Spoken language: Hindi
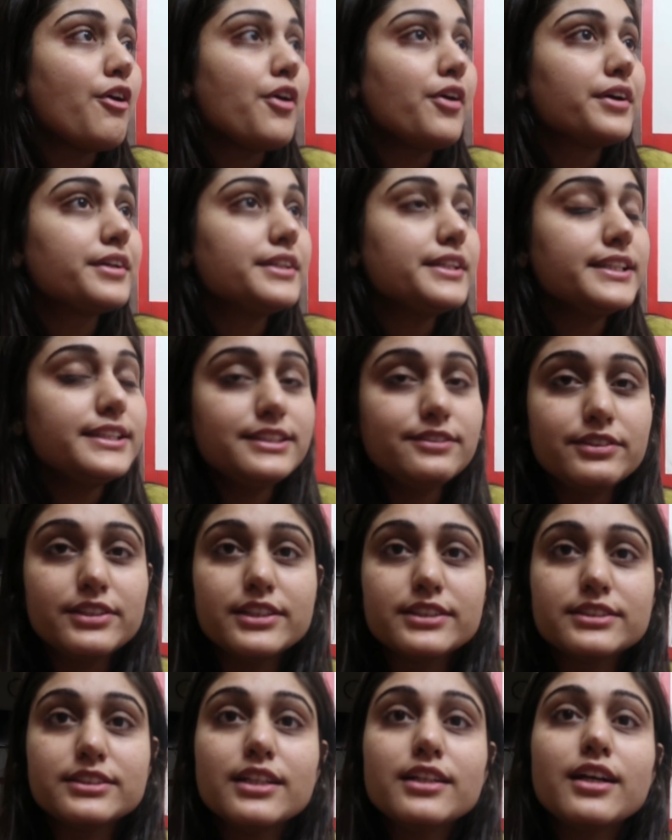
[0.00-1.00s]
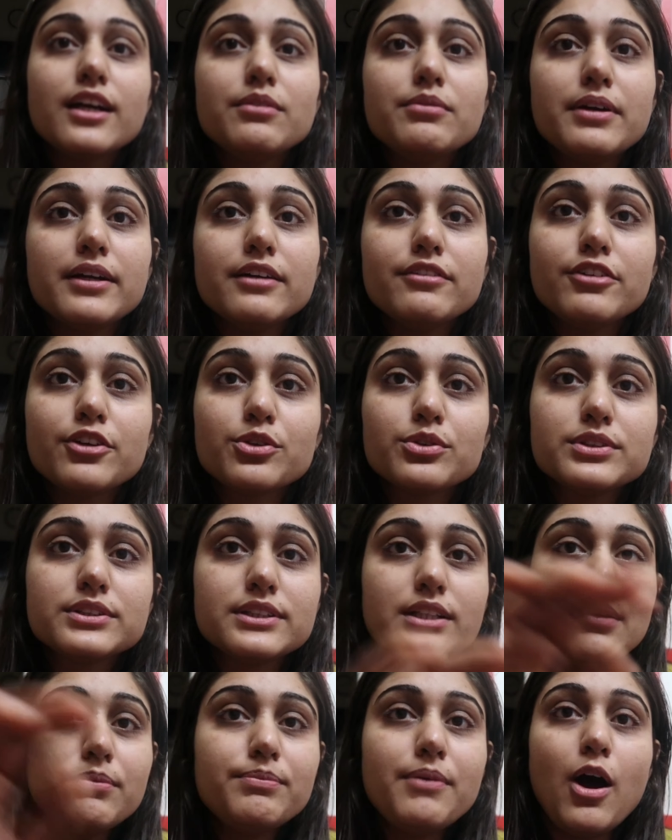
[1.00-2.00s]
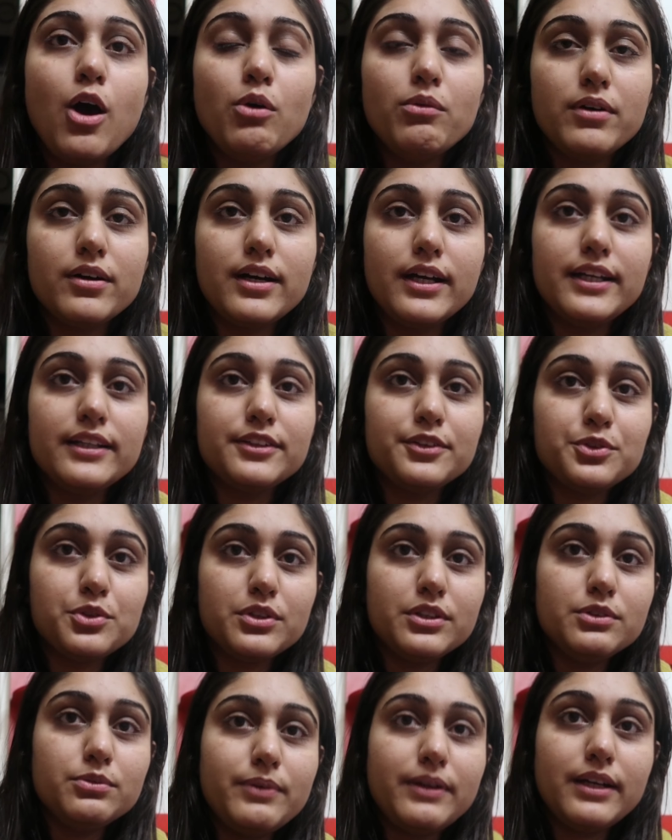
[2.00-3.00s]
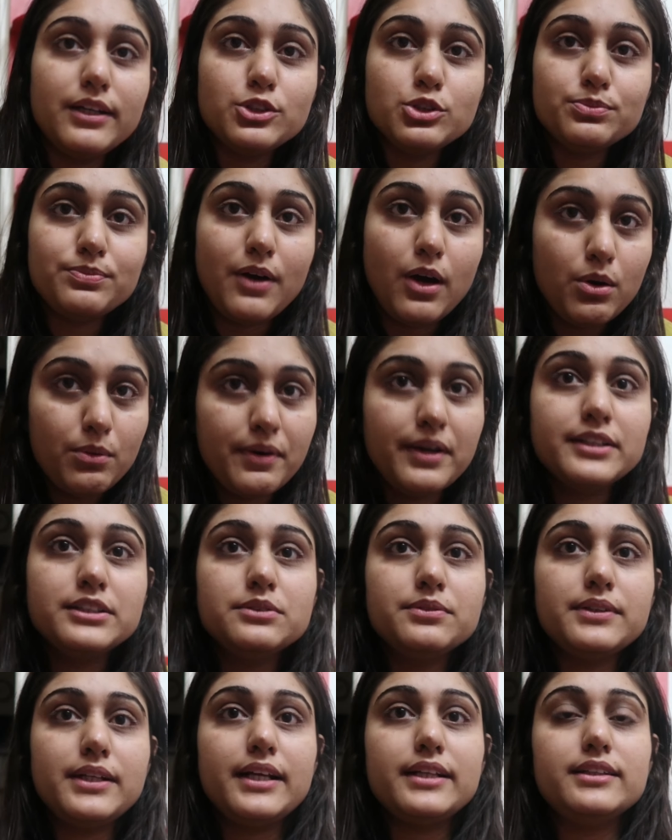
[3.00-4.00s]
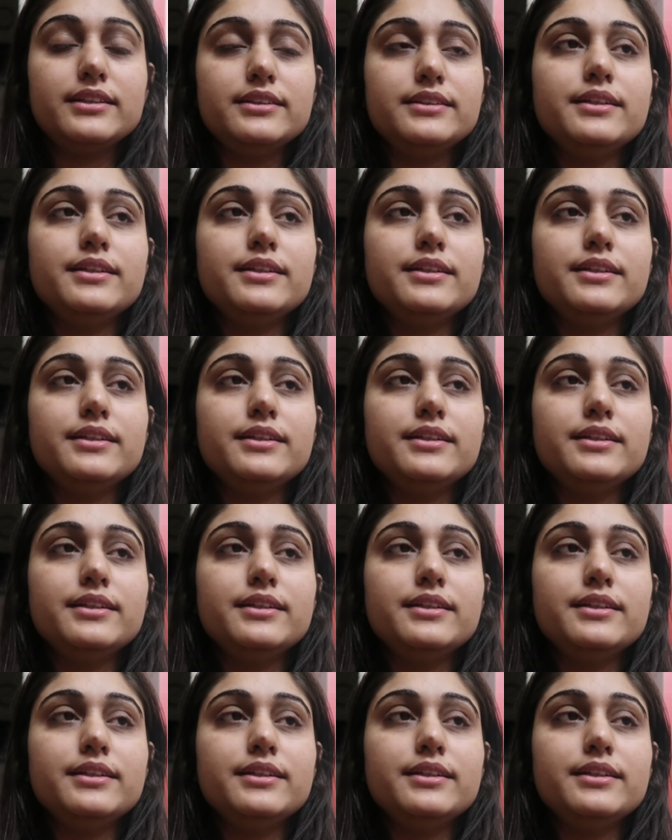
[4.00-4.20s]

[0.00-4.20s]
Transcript: और इसी वजह से ना कल मैंने वरुण से ना पाव मंगा ली थी क्योंकि मैंने जो पाव भाजी बनाई